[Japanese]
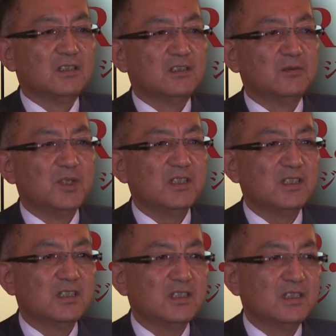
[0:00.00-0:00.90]
明
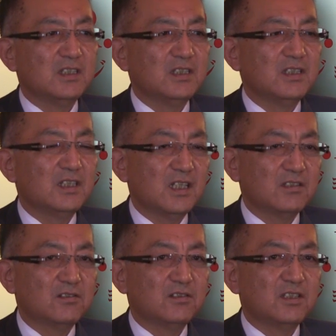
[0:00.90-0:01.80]
治以来
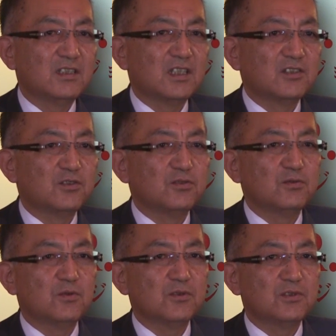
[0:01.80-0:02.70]
続いてきた中
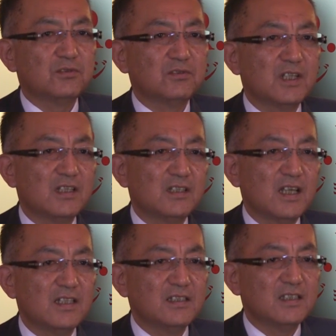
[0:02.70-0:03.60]
央集権
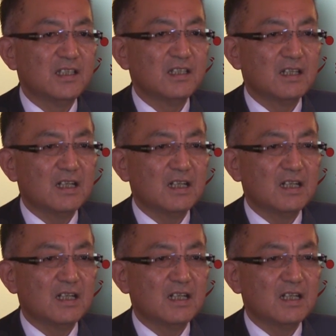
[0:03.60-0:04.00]
体制か